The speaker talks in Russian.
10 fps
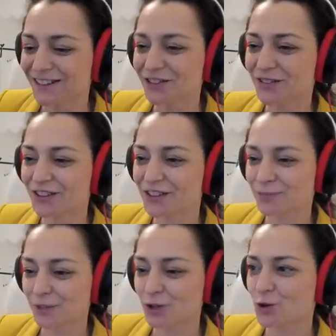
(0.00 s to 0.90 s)
двигал
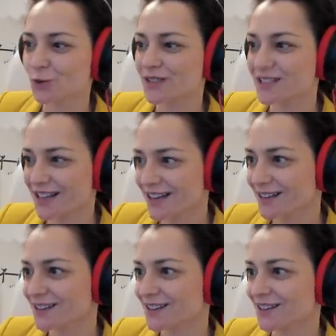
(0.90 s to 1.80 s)
пешку С,
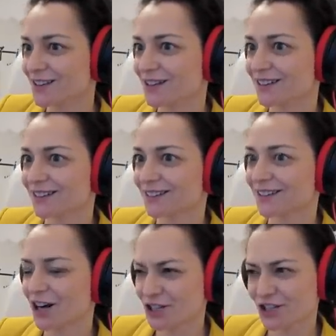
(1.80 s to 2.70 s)
и э,
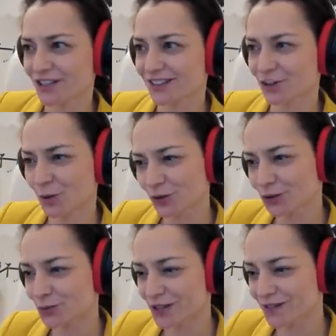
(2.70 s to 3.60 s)
каждый этот ход
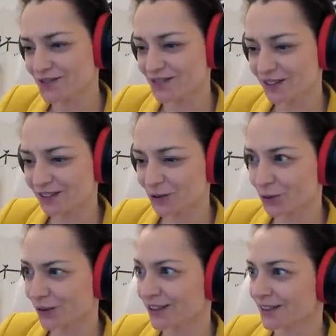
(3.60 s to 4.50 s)
у меня вызывал
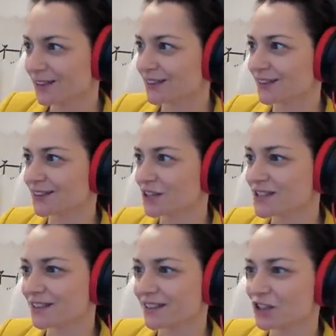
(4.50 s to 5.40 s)
такое э,
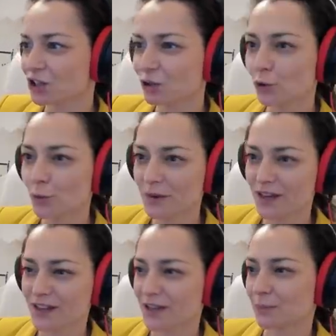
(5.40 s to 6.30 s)
несколько
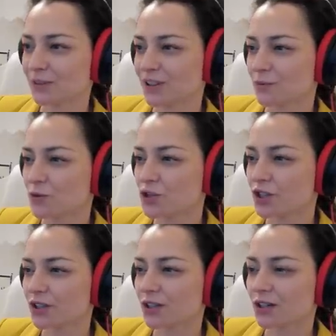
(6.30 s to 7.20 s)
недоумение, потому
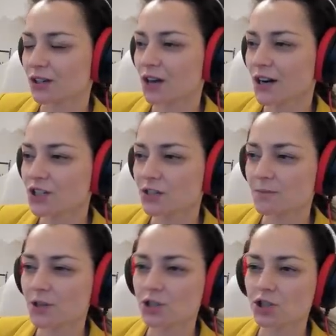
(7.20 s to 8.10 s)
что каждый
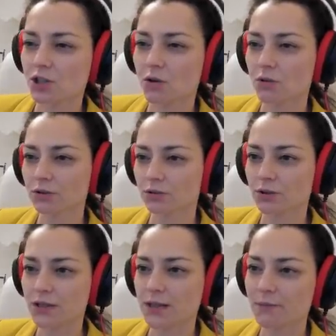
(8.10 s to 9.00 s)
пешечный ход,
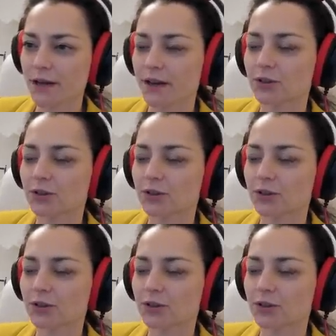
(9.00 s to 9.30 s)
он ослабляет